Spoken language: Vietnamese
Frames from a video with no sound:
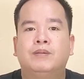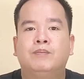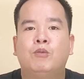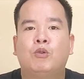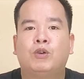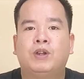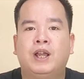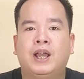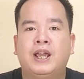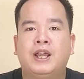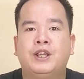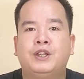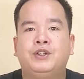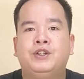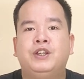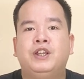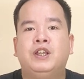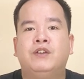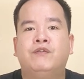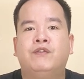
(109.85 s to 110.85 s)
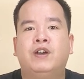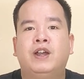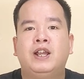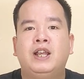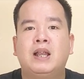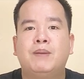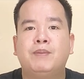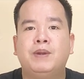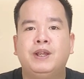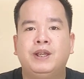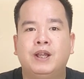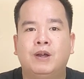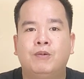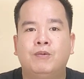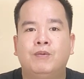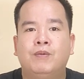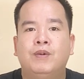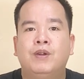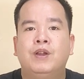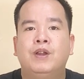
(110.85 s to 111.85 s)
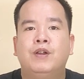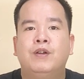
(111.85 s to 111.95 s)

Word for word: một ngày chỉ với 5.000 đồng